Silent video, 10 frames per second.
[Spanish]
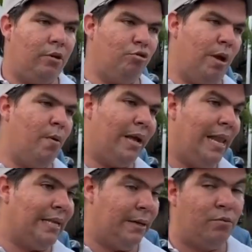es un llamado que
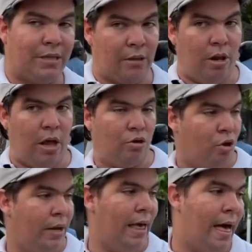le hacemos tanto a las
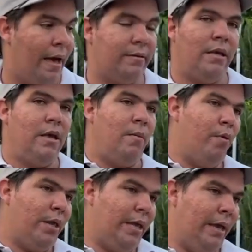autoridades,
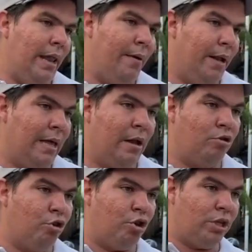porque la verdad
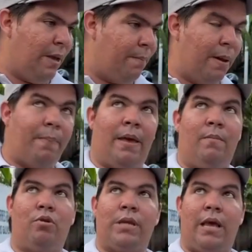nosotros siempre
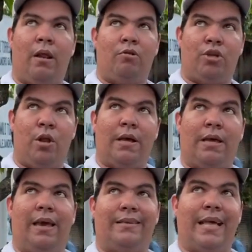pedimos el auxilio
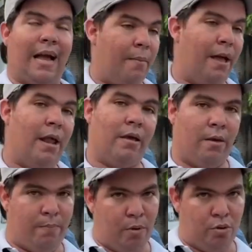aquí de esta cámara, que
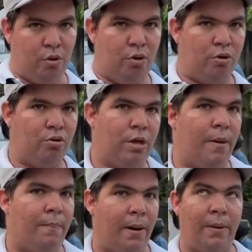de pronto, si ustedes
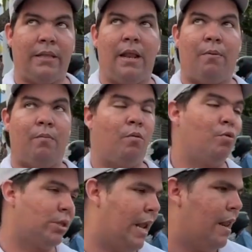me permiten, la podemos
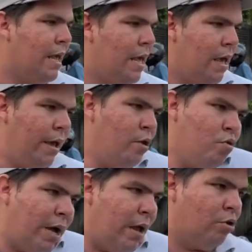mostrar, y
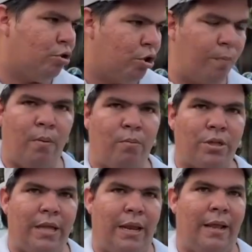nunca nosotros
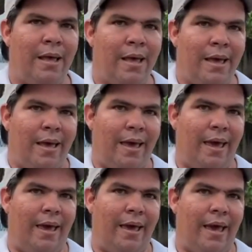podemos tener
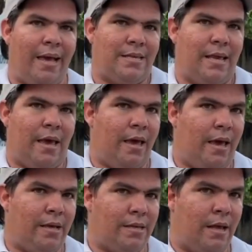eh, ese,
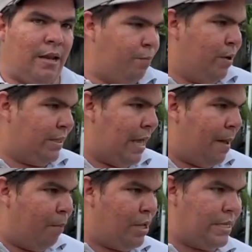esa respuesta de
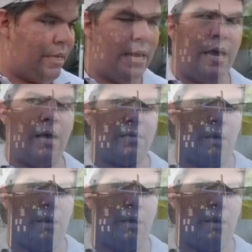la policía,